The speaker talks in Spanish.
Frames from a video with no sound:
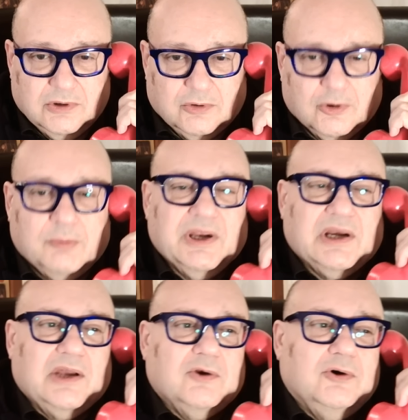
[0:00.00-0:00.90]
hombre,
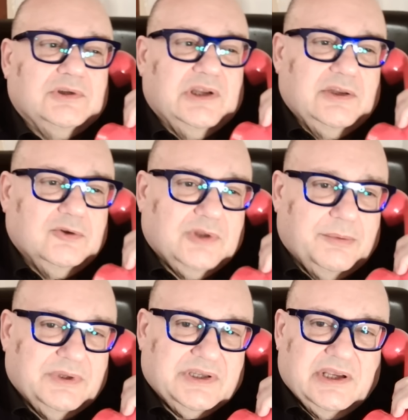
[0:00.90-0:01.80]
claro, teniendo
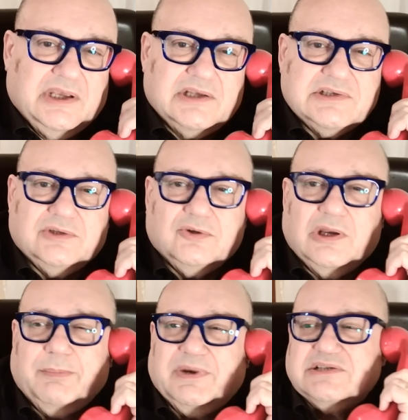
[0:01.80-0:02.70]
TV3 y toda
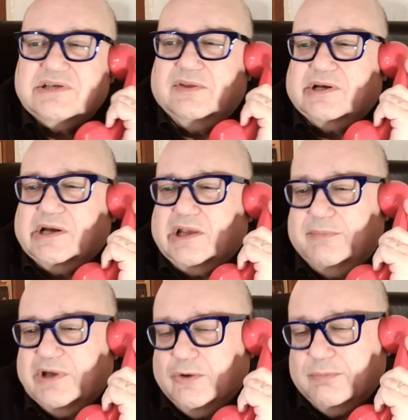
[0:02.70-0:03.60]
la prensa del
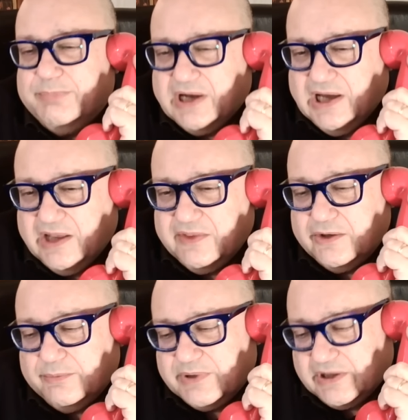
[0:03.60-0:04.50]
régimen comprada,
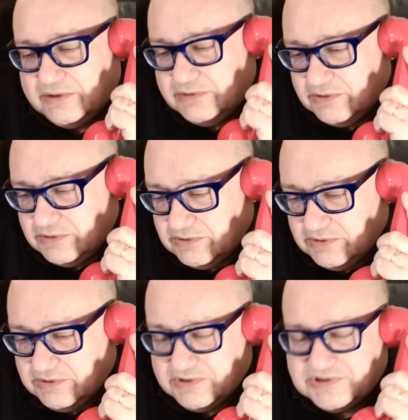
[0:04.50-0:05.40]
y hombre,
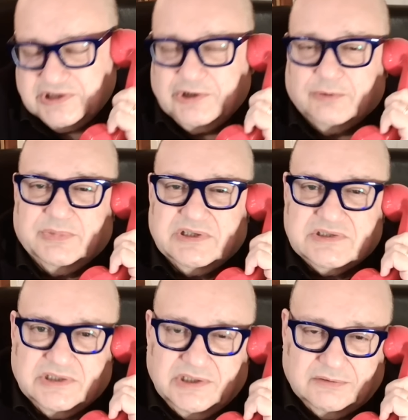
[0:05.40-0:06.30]
sí, hombre,
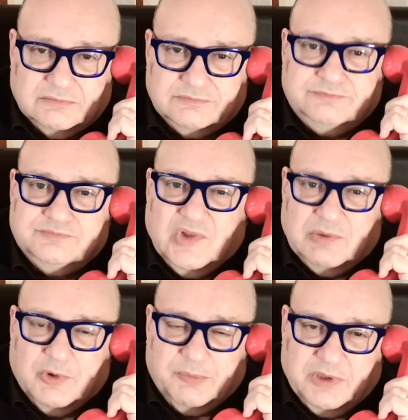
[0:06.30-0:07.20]
sí, y el
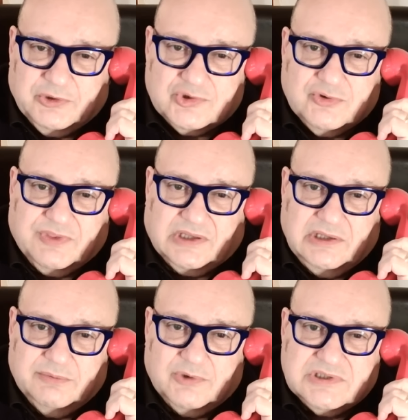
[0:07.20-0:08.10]
movimiento
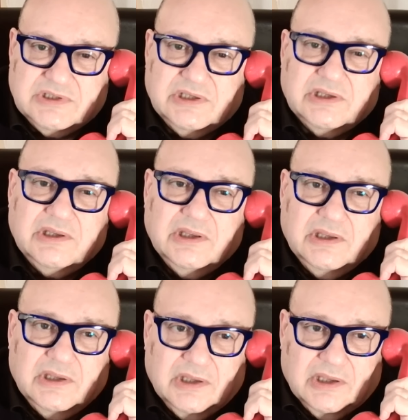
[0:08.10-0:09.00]
asociativo este
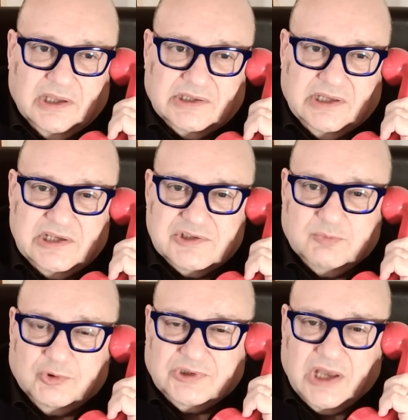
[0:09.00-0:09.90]
que tenéis
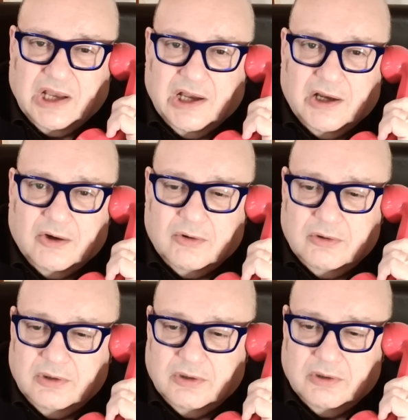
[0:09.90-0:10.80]

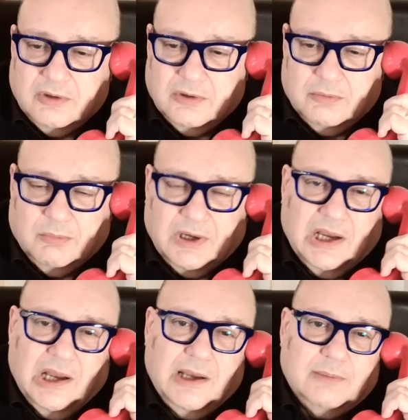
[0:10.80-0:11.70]
montado,
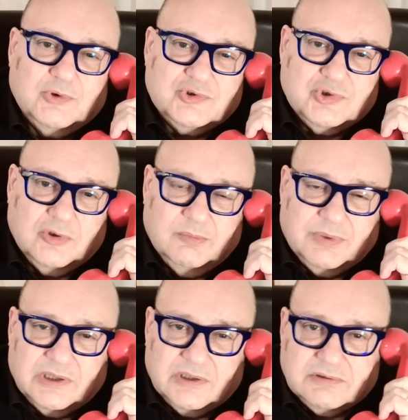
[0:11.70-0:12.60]
Vamos,
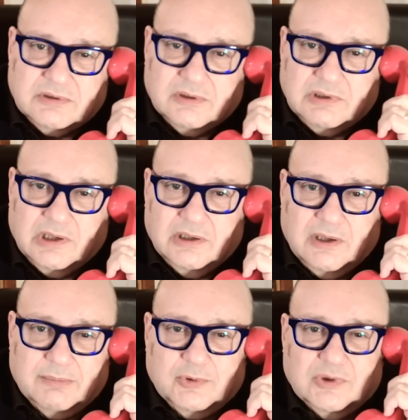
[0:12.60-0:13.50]
hombres,
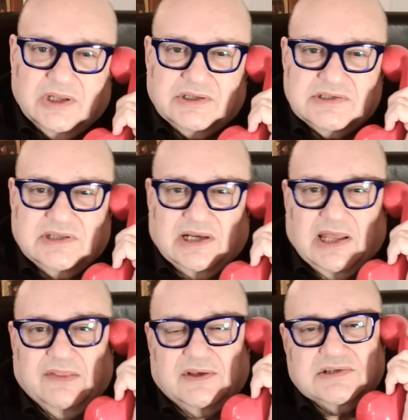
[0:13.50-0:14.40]
la, bruneta
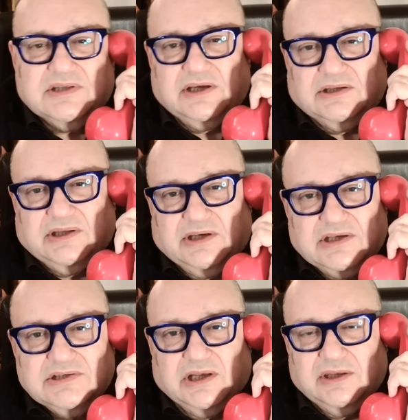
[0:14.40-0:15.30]
estelada esta que
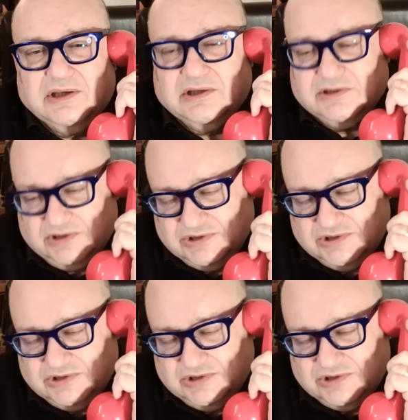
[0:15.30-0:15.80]
tenéis ahí, que sí,